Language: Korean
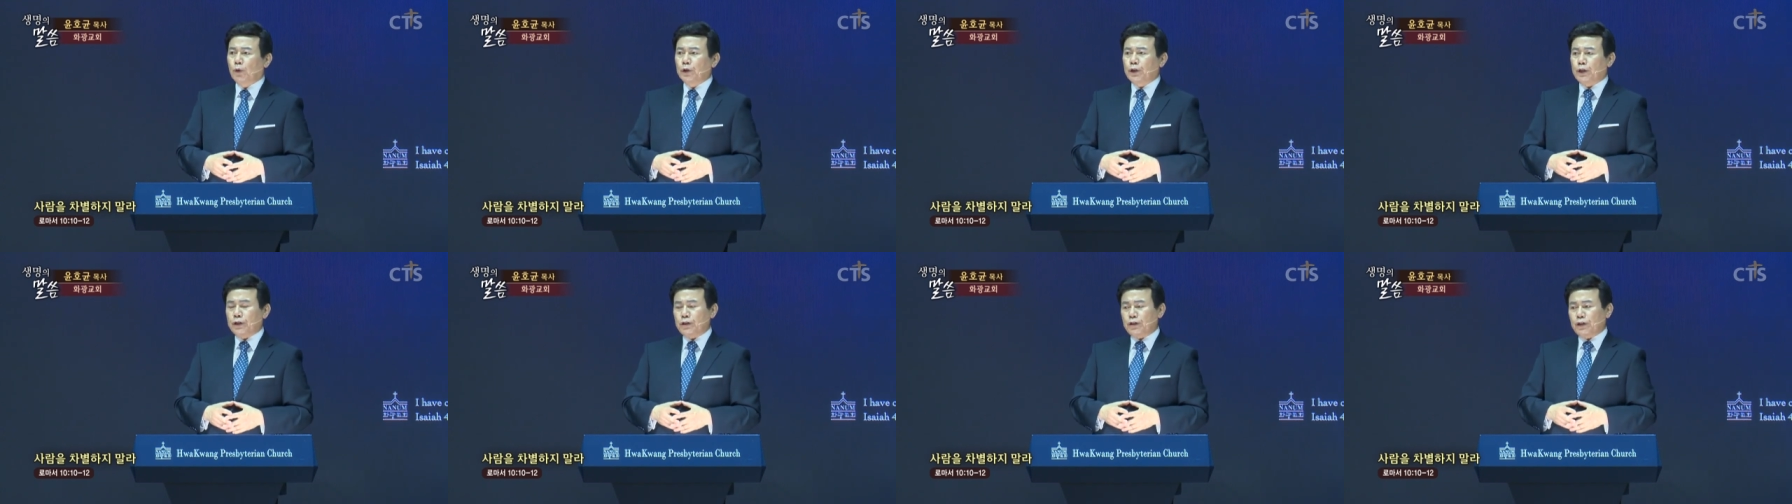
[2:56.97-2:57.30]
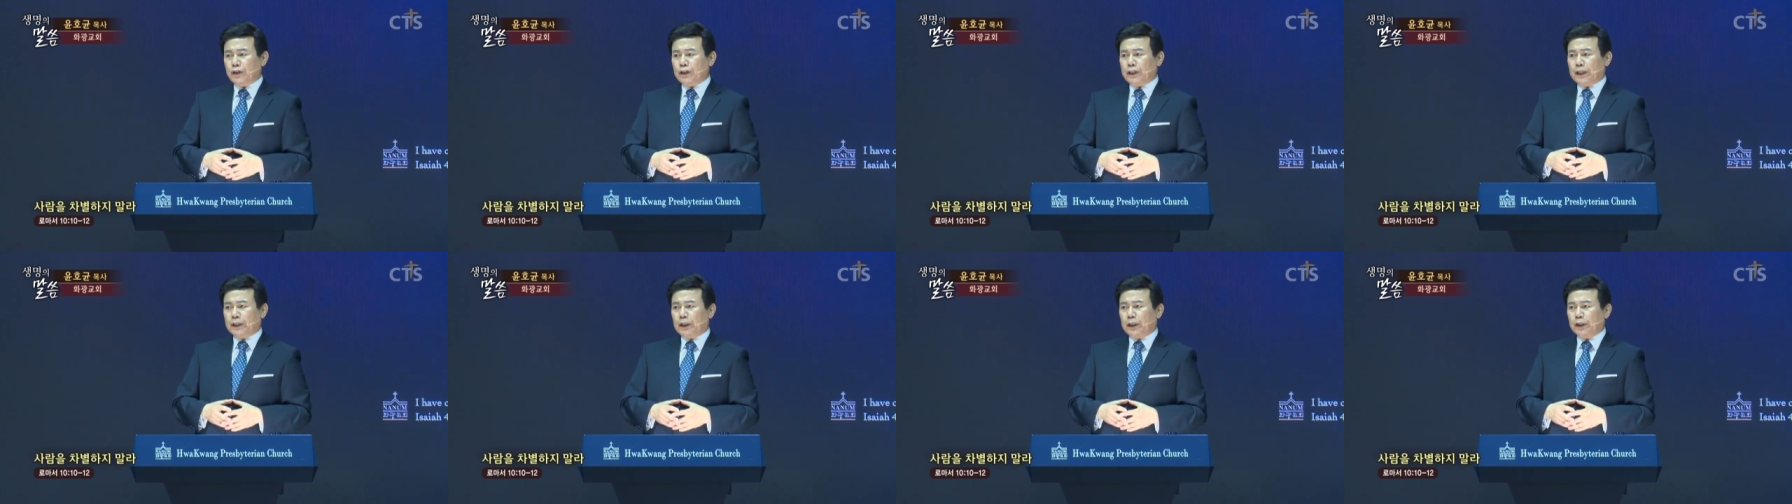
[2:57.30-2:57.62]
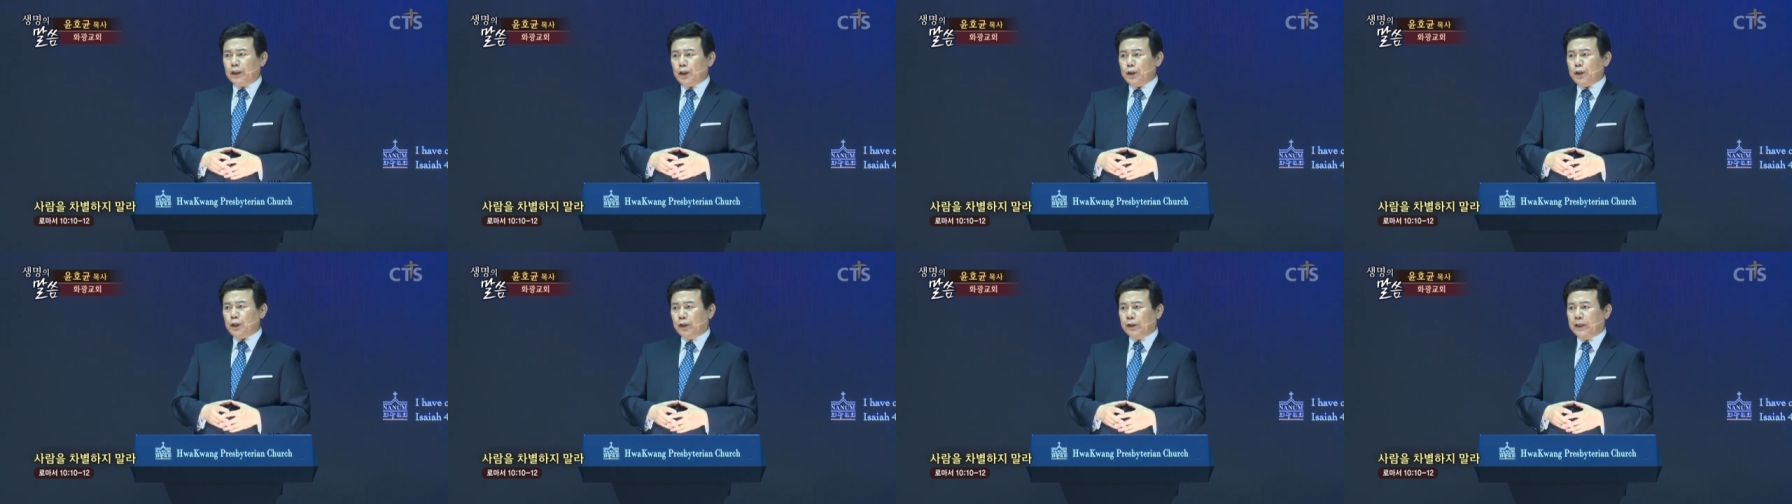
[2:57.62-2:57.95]
오셔서
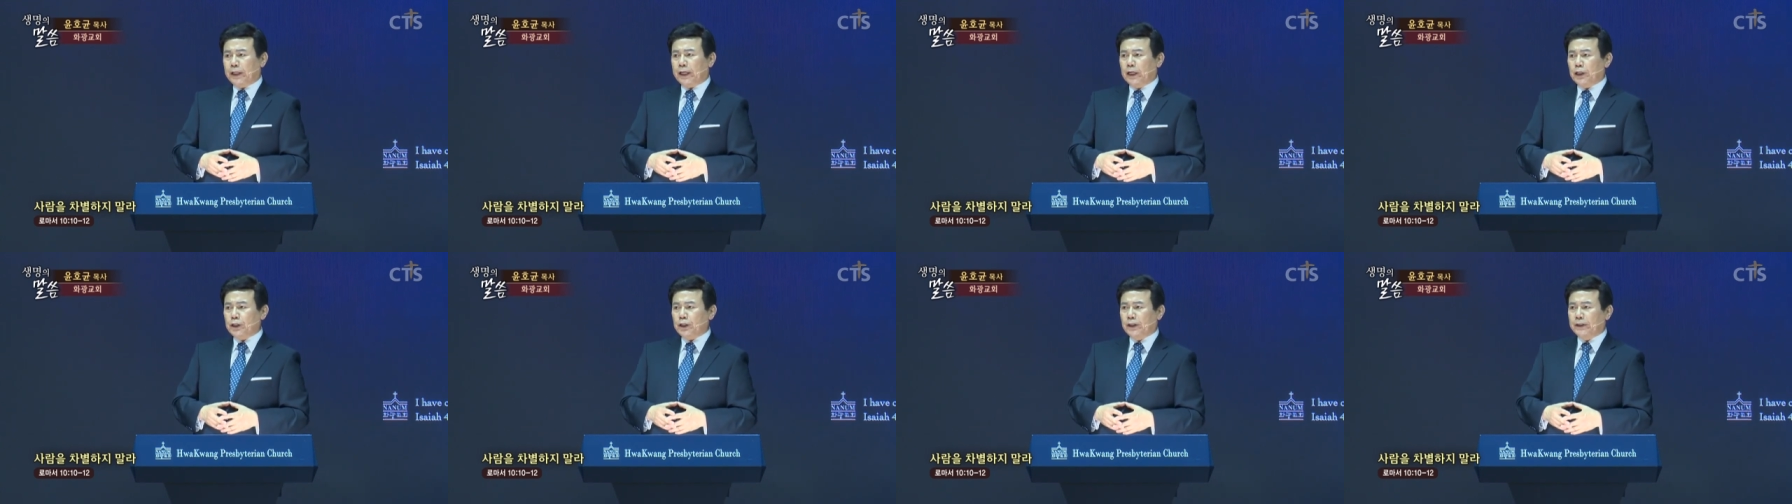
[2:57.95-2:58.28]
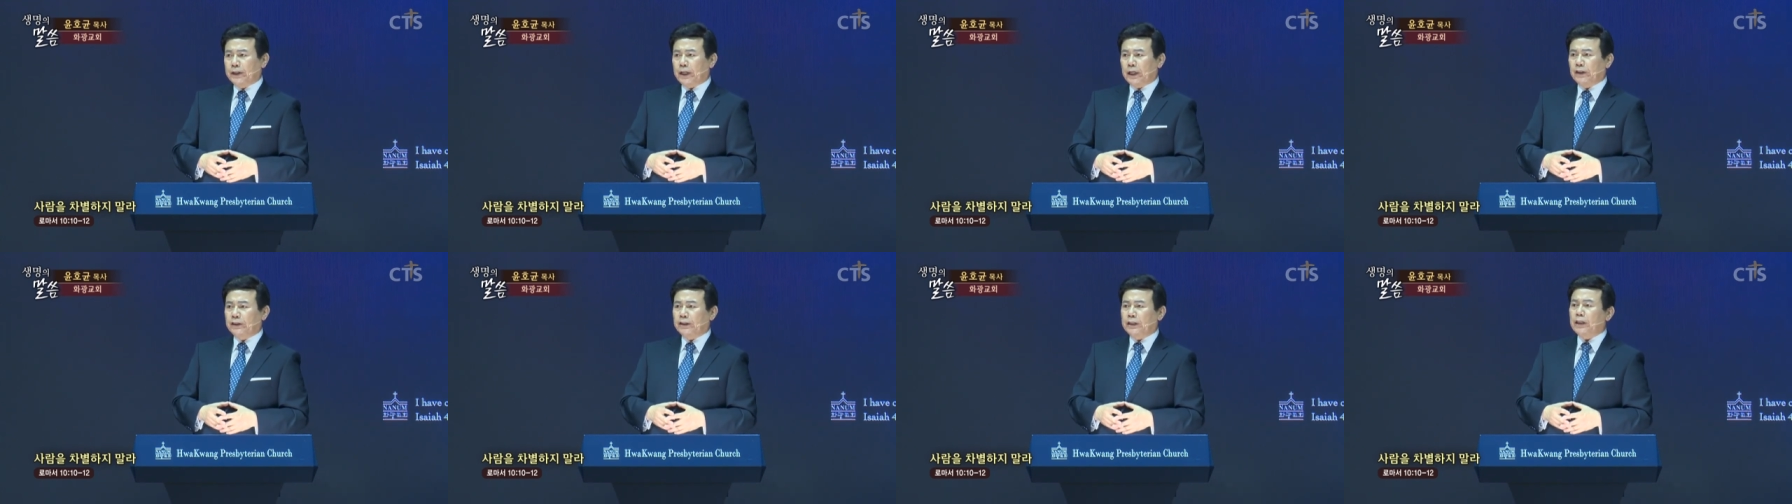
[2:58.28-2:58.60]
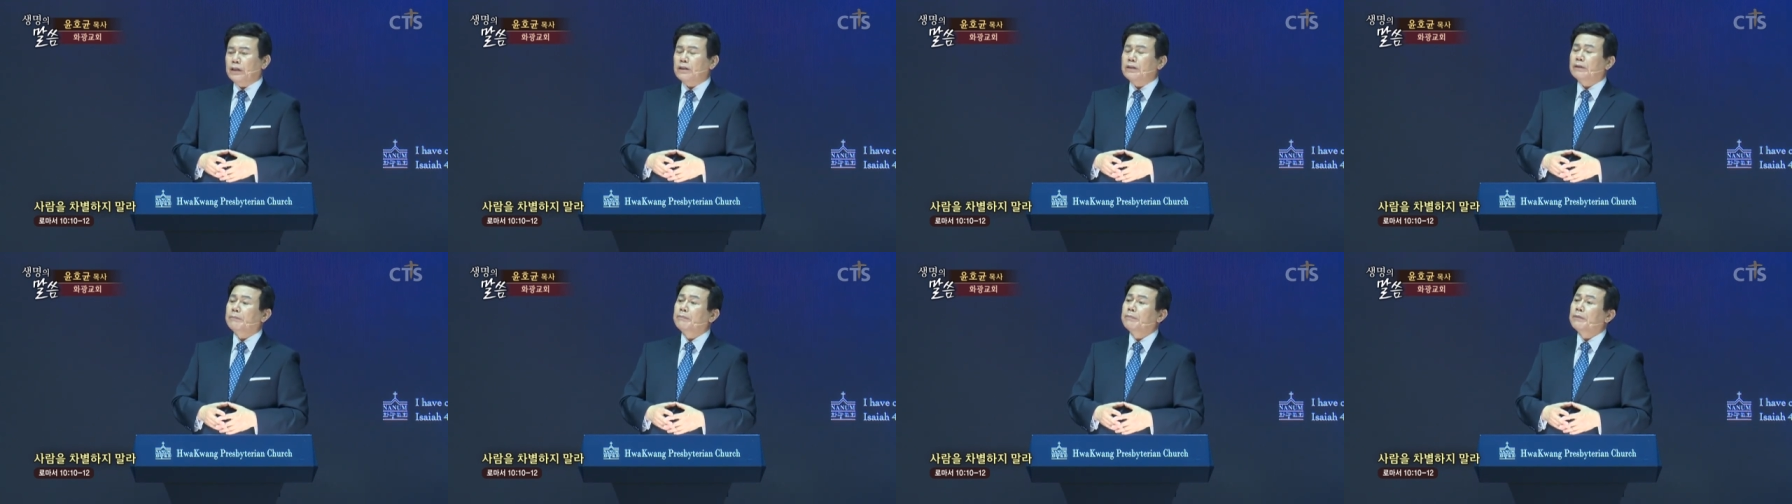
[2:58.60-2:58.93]
제자들을 선택하실 때
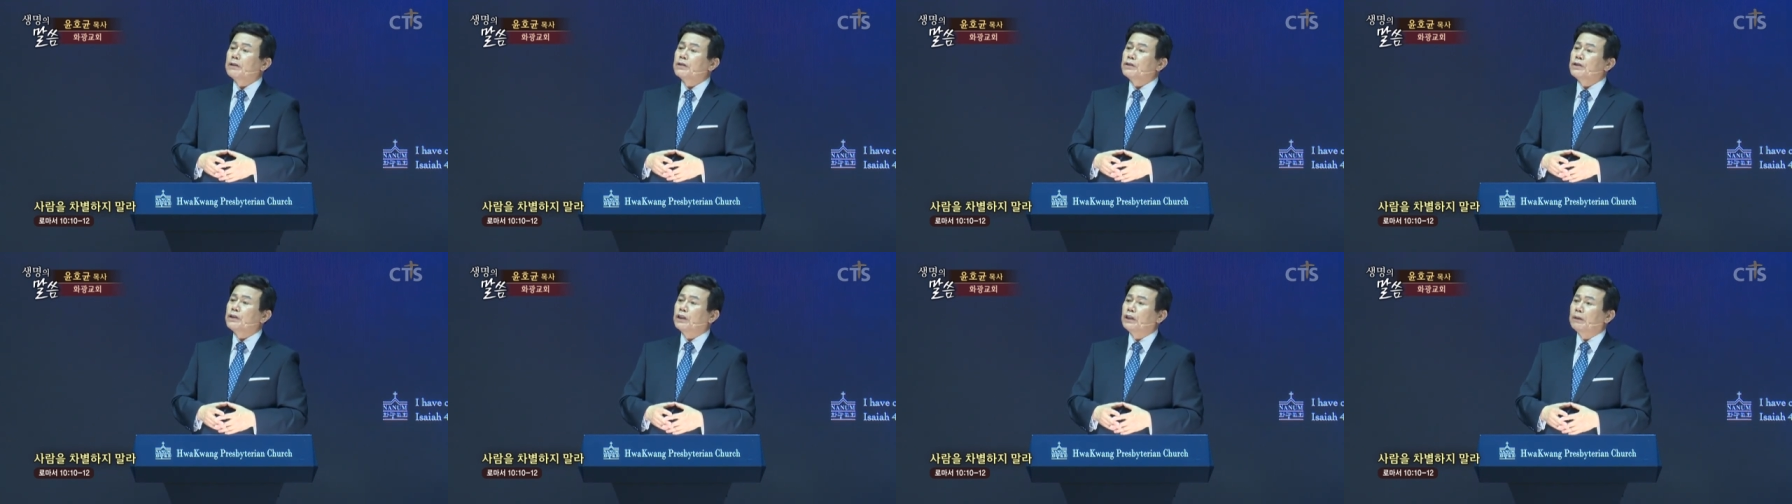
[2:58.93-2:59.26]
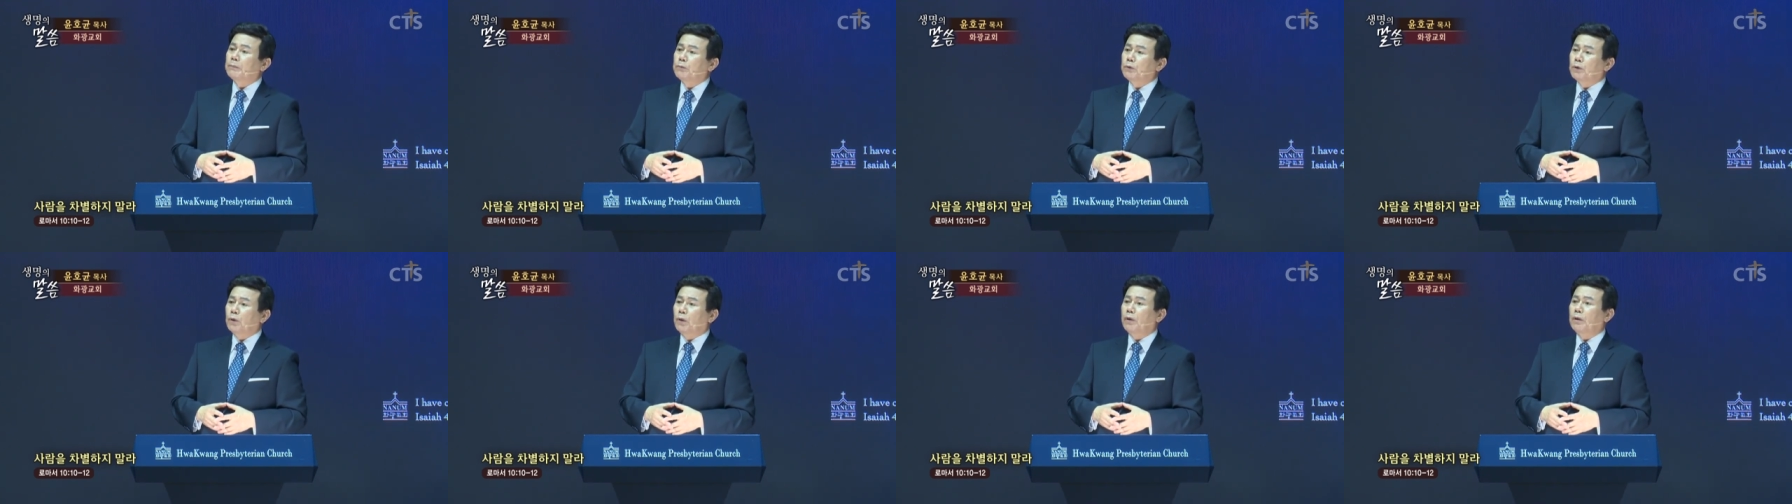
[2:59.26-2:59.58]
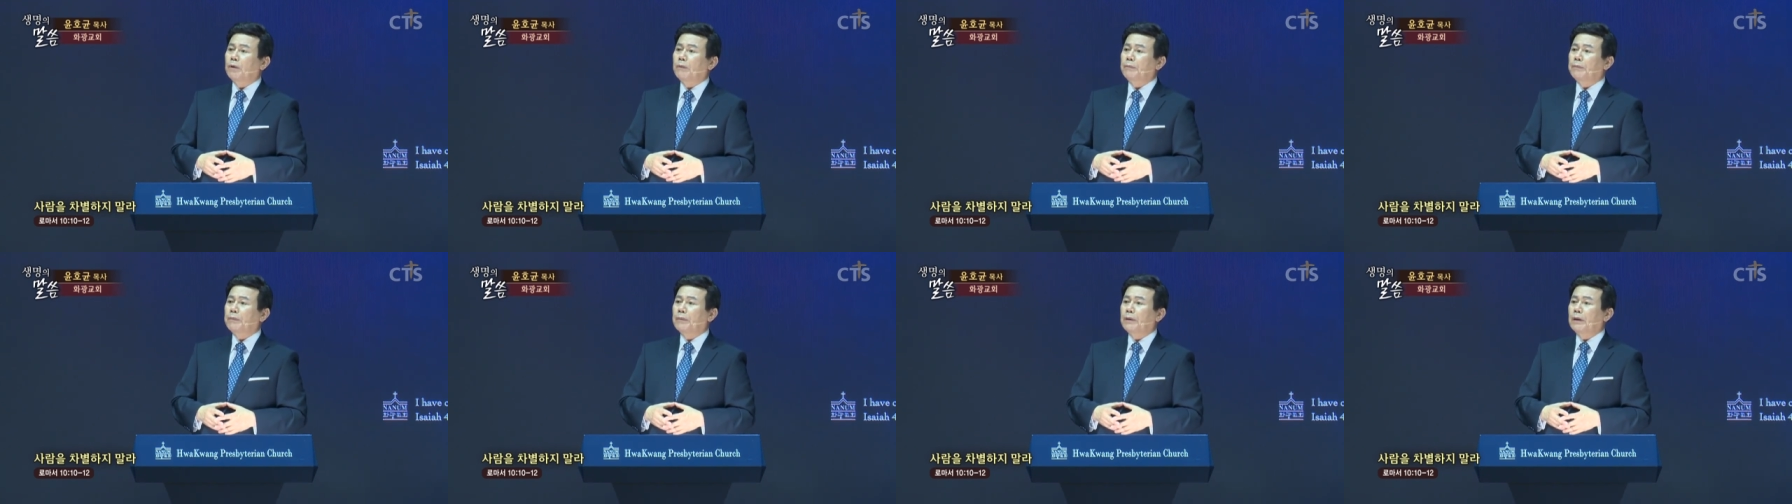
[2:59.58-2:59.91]
그때
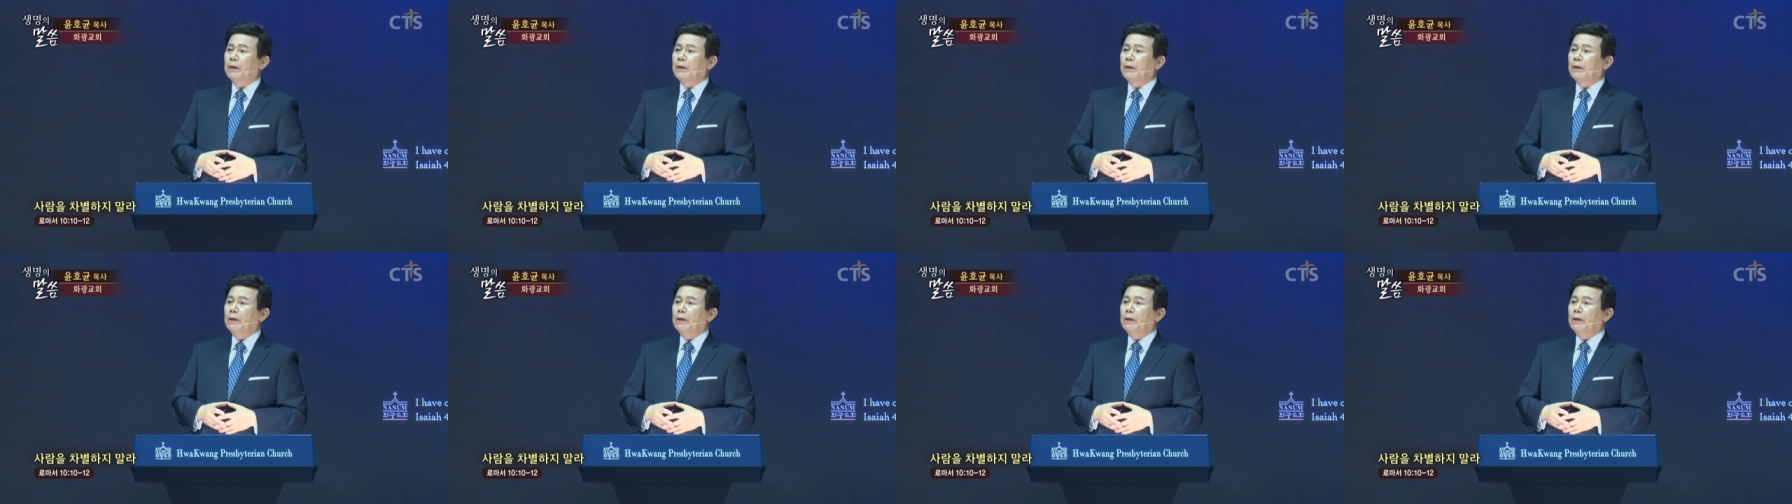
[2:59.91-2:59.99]
직업도